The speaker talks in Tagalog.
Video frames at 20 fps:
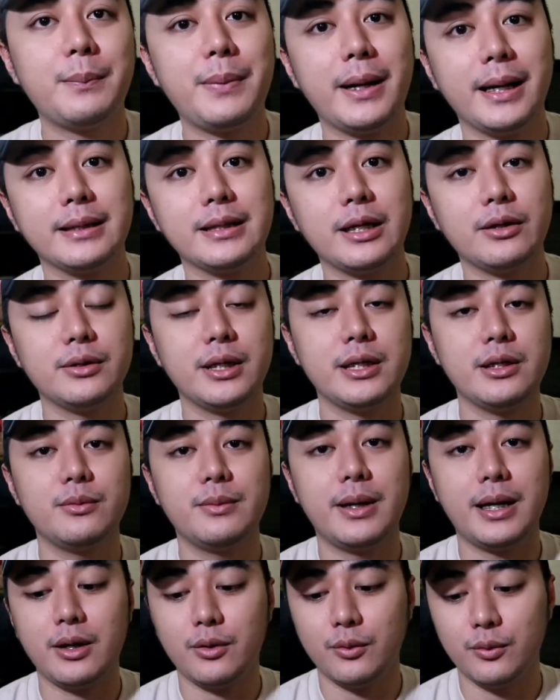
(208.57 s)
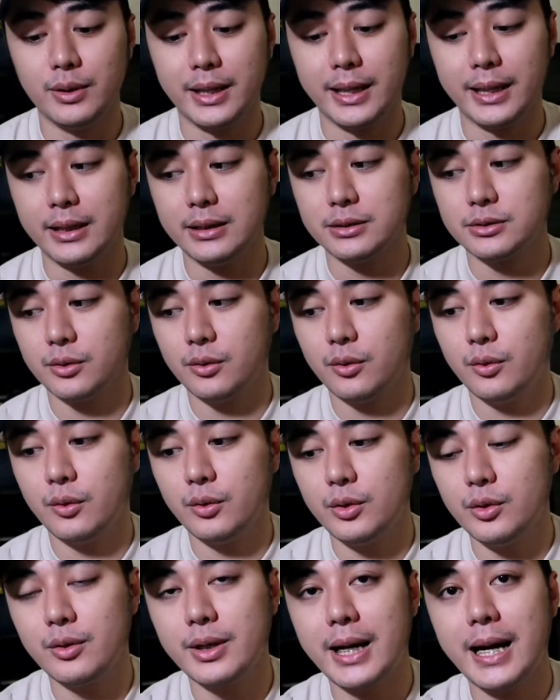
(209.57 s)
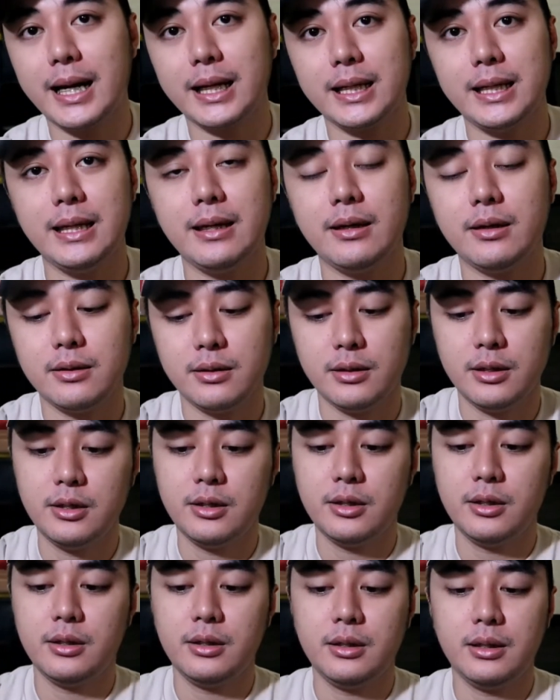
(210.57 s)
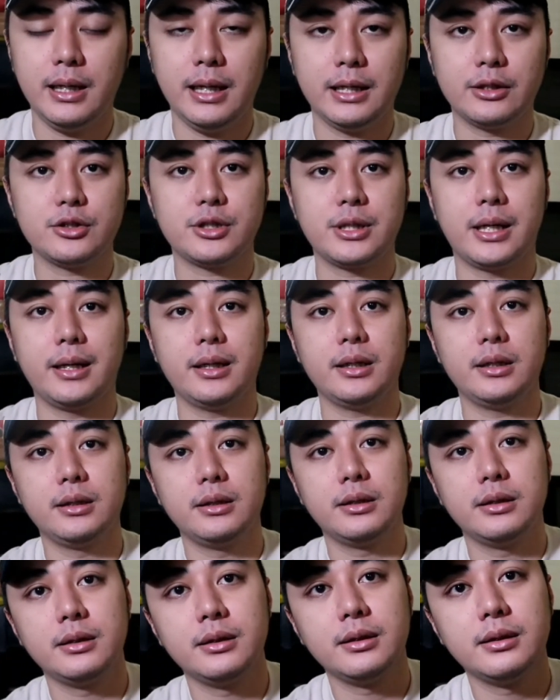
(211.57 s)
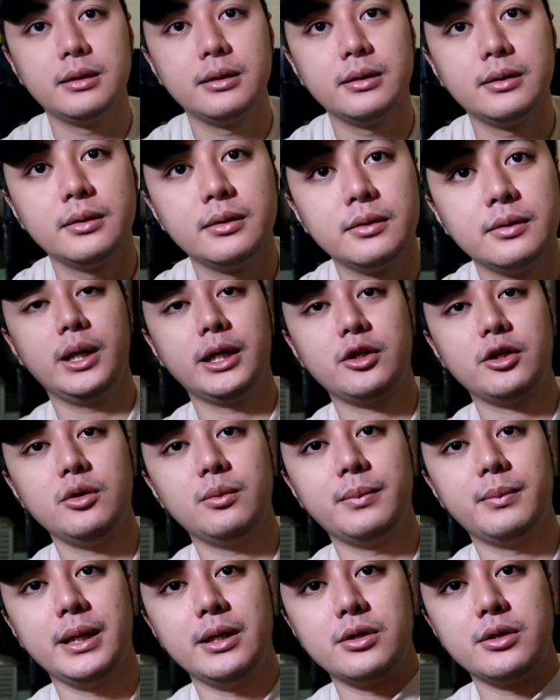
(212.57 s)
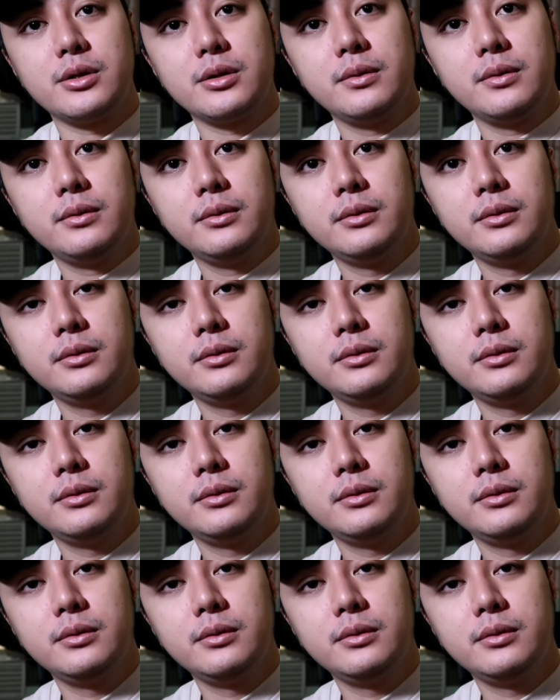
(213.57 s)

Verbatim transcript: Papakita ko na yung mga kulay. So, yung khaki, ito siya. So, ito yung beige.